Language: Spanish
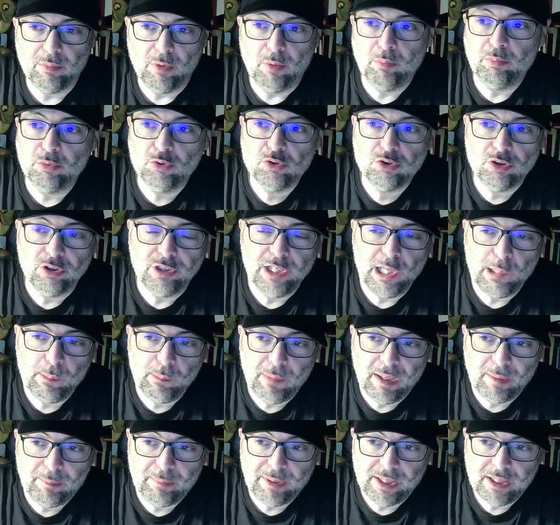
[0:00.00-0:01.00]
puso en el
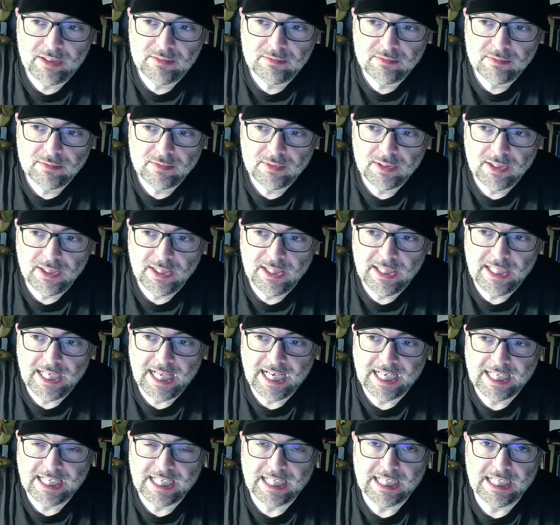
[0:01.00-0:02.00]
mapa
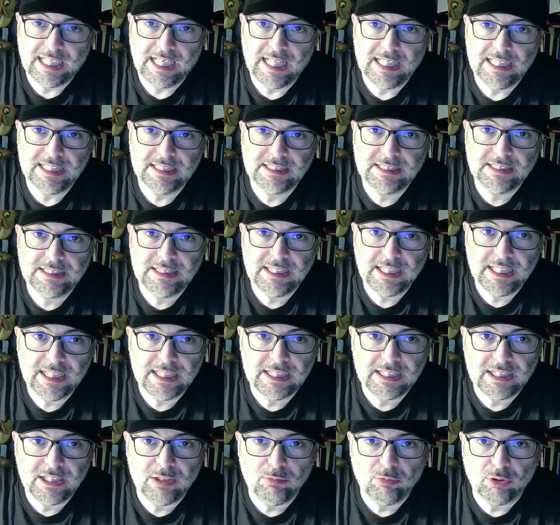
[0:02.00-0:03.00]
la carrera de
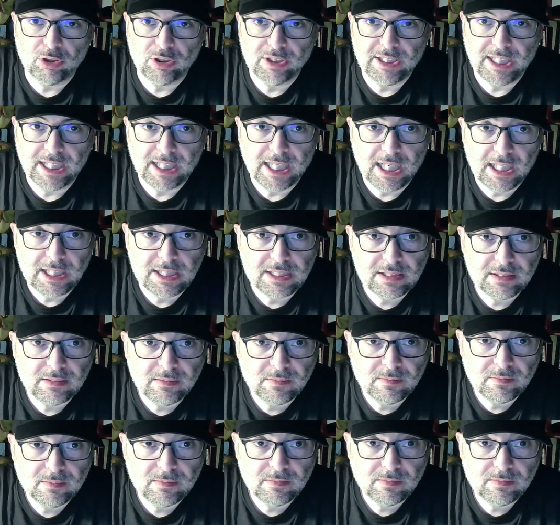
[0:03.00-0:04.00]
este Tibor
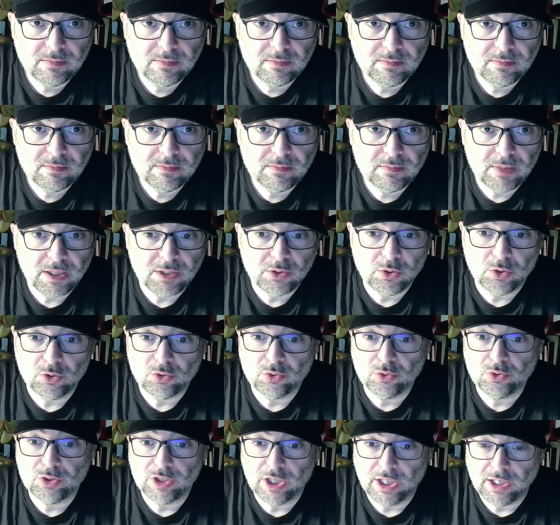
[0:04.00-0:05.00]
Takax.
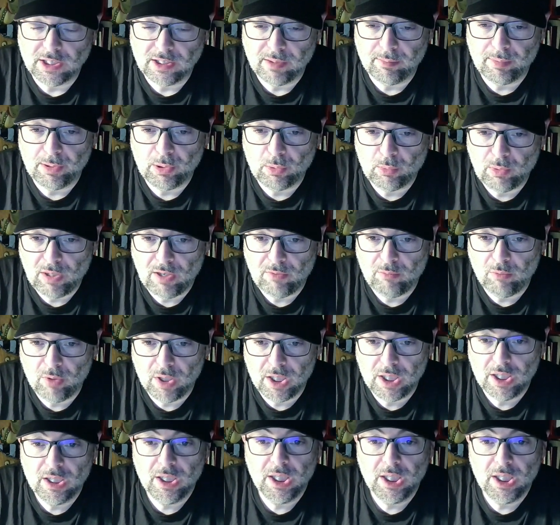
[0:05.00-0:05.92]
Entonces su siguiente película fue